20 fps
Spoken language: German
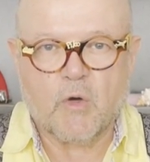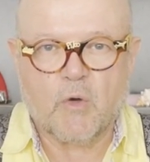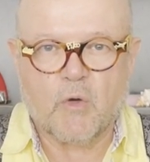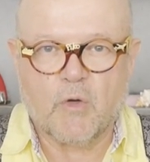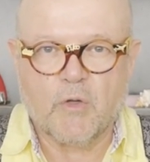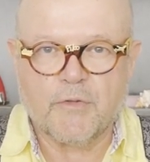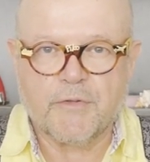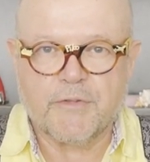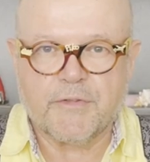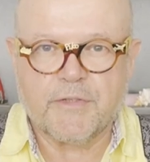
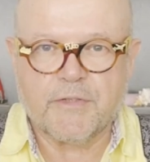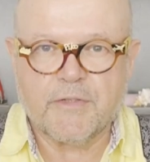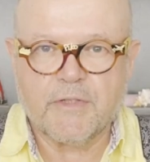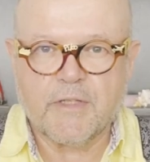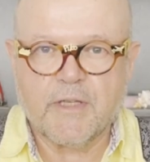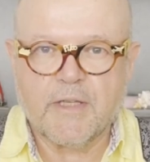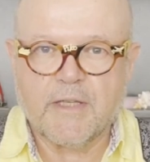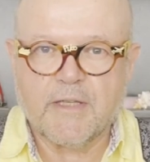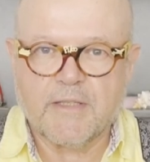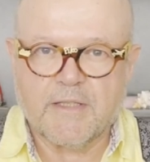und
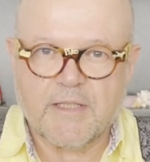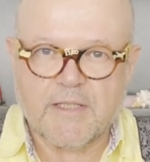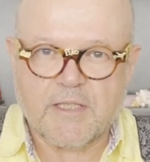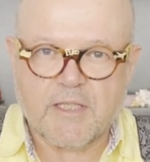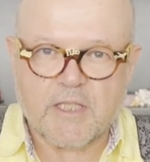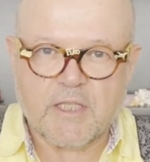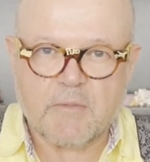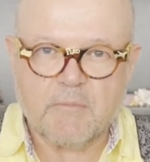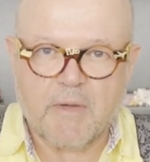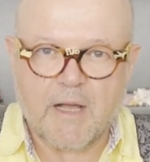
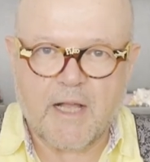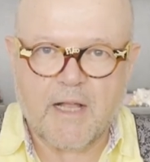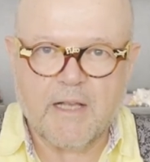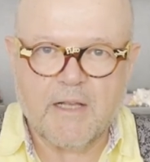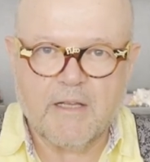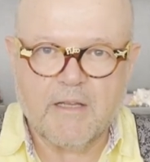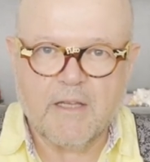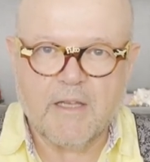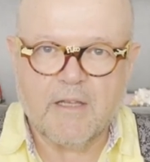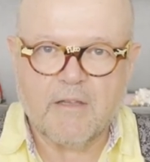dieses Mal